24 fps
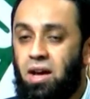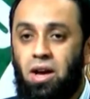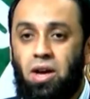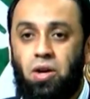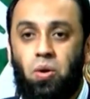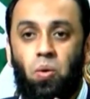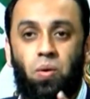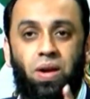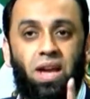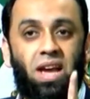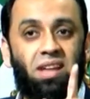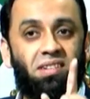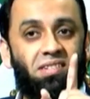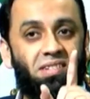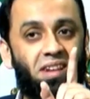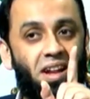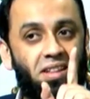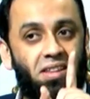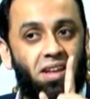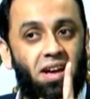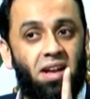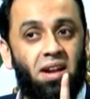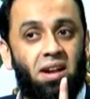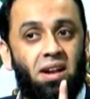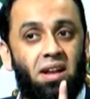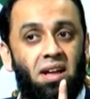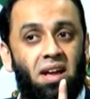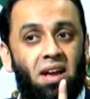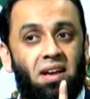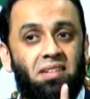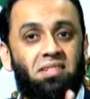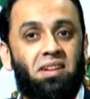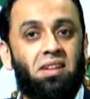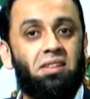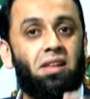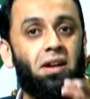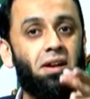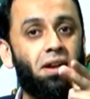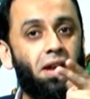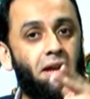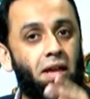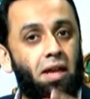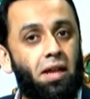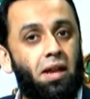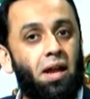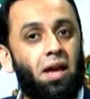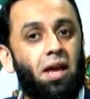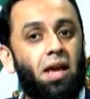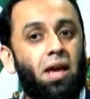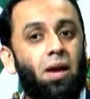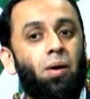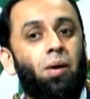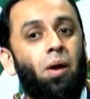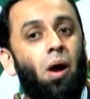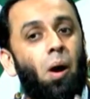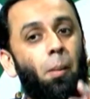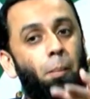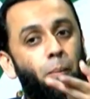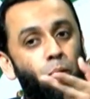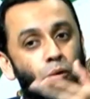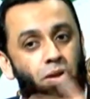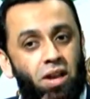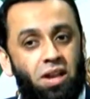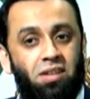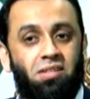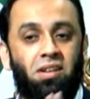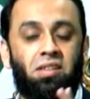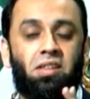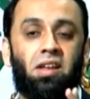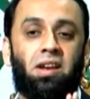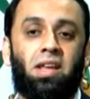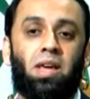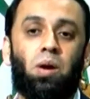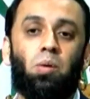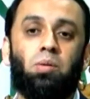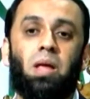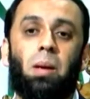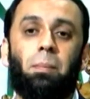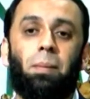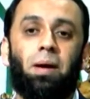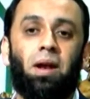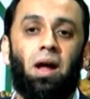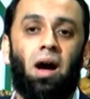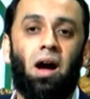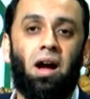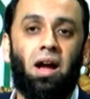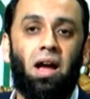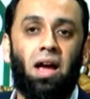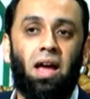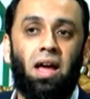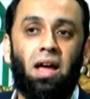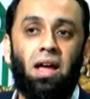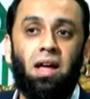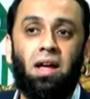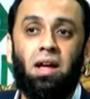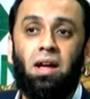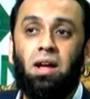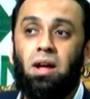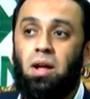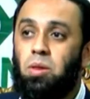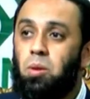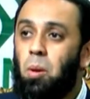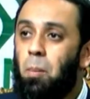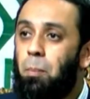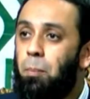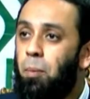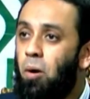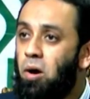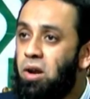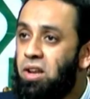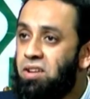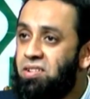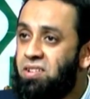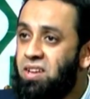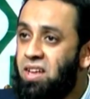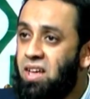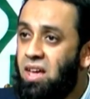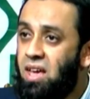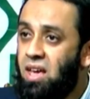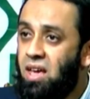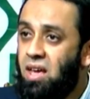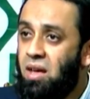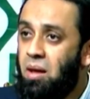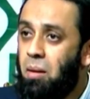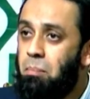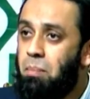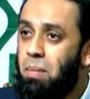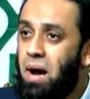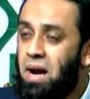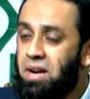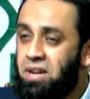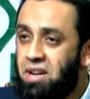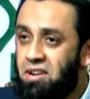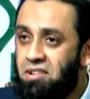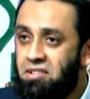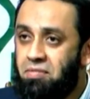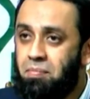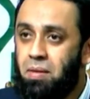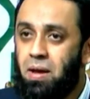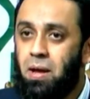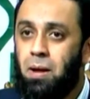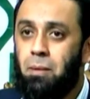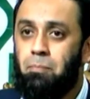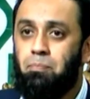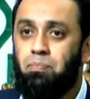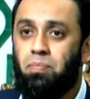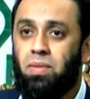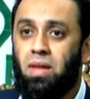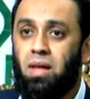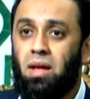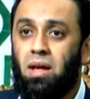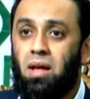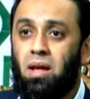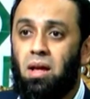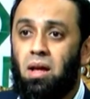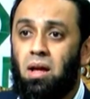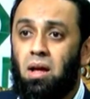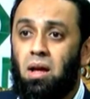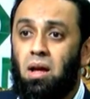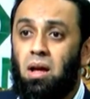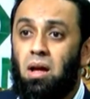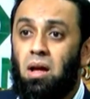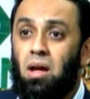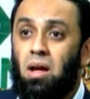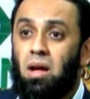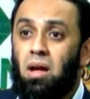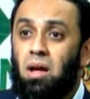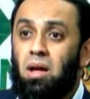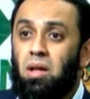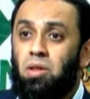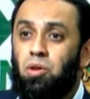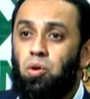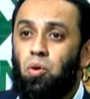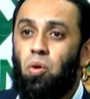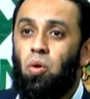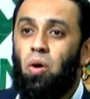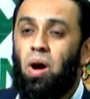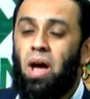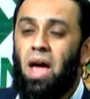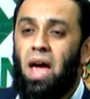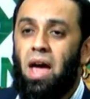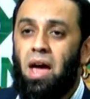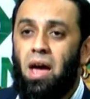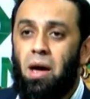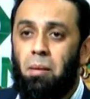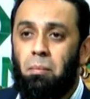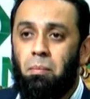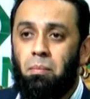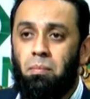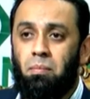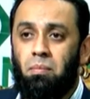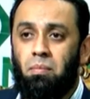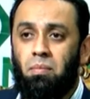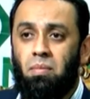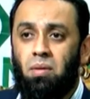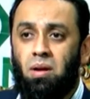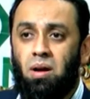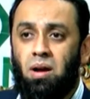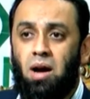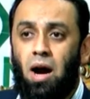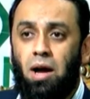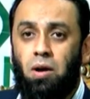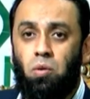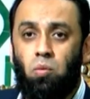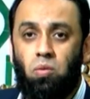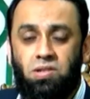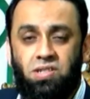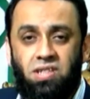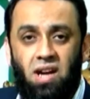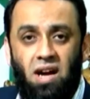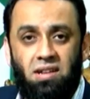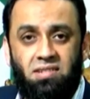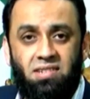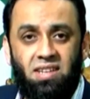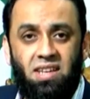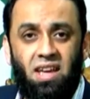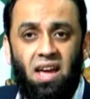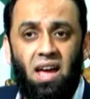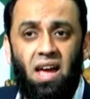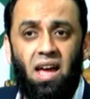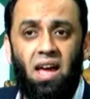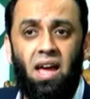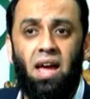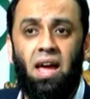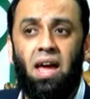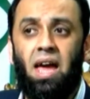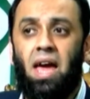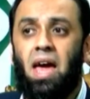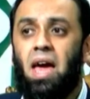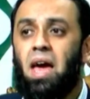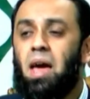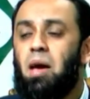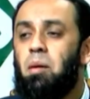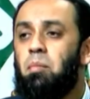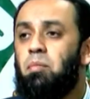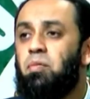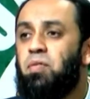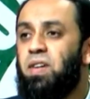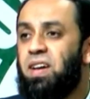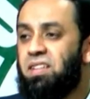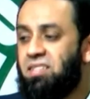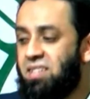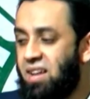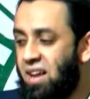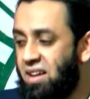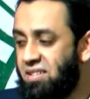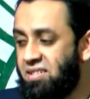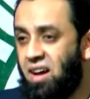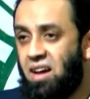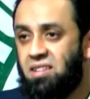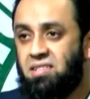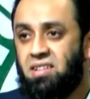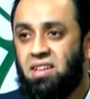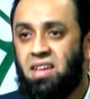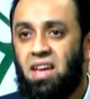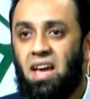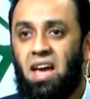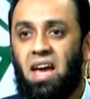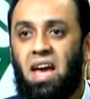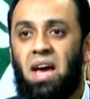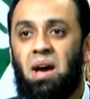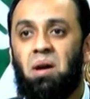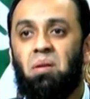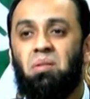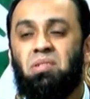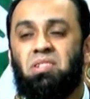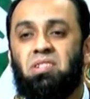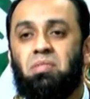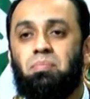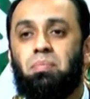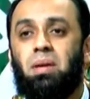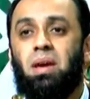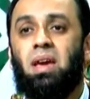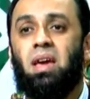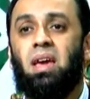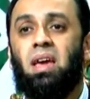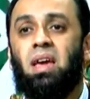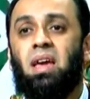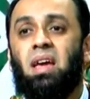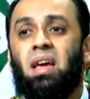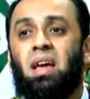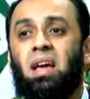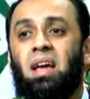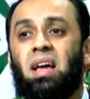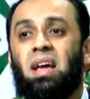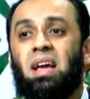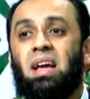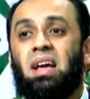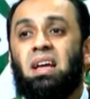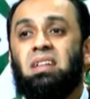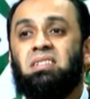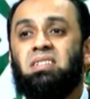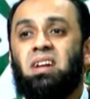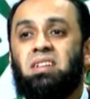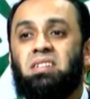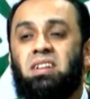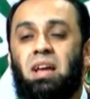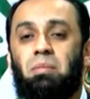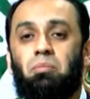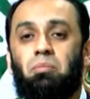क्योंकि सदर सदर नहीं रहे और अबूरी सदर के अहदे पर आ गए तो पॉलिसी मैटर्स में जो अहम कानून साजी है अहम फैसला साजी है उसमें सदर